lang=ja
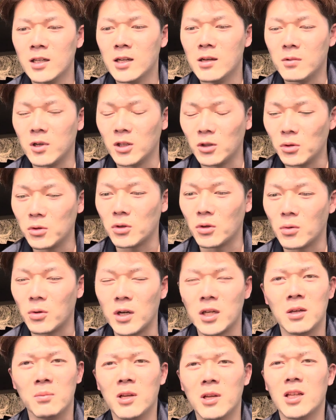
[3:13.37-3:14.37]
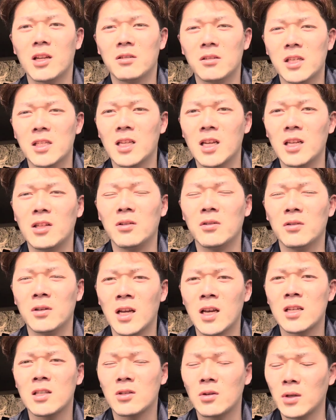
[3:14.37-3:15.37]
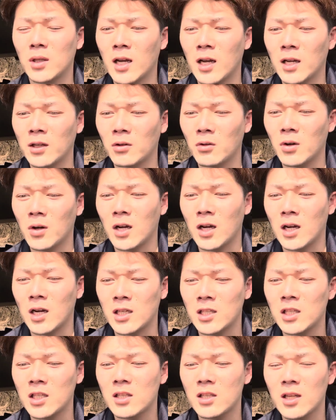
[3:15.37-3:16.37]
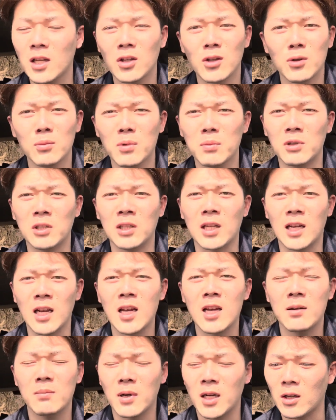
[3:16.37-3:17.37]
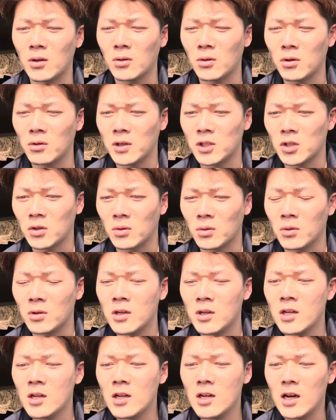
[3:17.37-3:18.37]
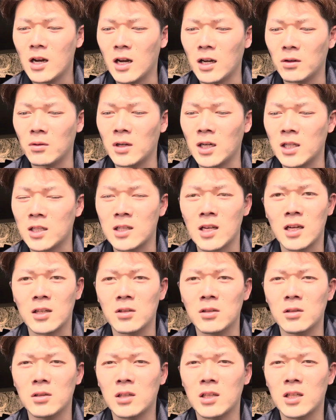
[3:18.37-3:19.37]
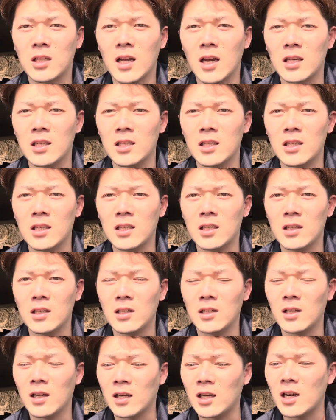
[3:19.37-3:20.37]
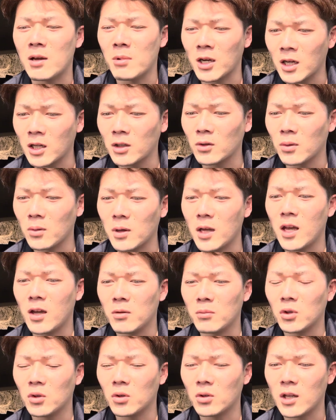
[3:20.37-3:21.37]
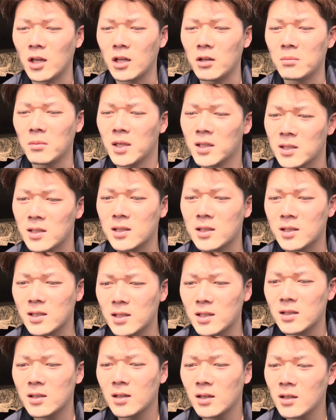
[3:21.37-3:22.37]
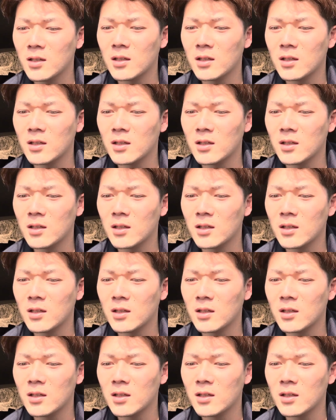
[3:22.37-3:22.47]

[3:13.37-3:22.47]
まあ、どうぞこれ決めてくださいっていうね、そういったあの、アシスタントの部分でね、前田の方はちょっと、あの、活躍期待できればなと思っています。